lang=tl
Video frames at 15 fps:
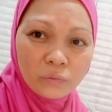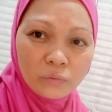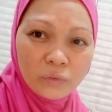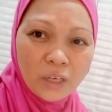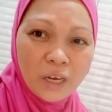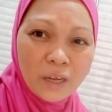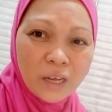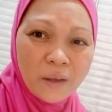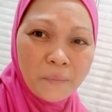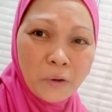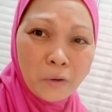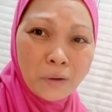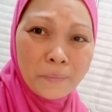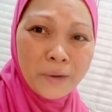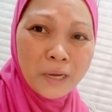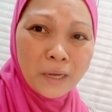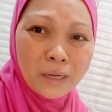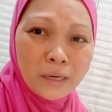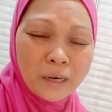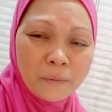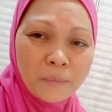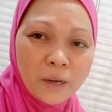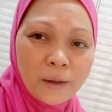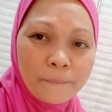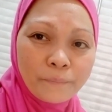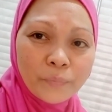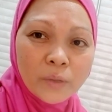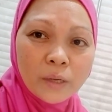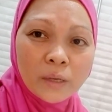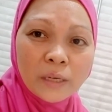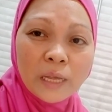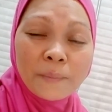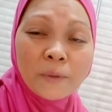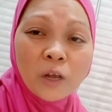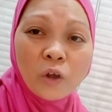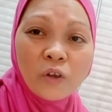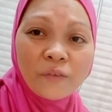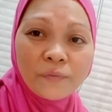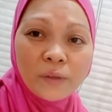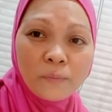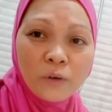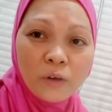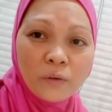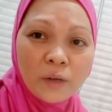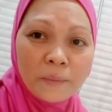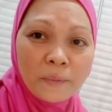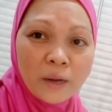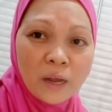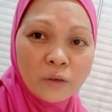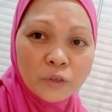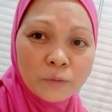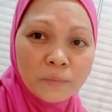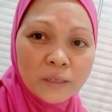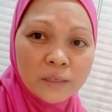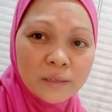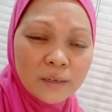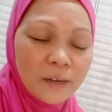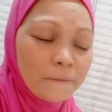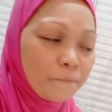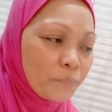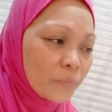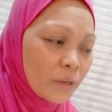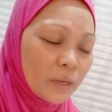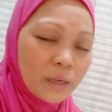dili ka mao labi na ng mga nay mga OFW na mga housemates nga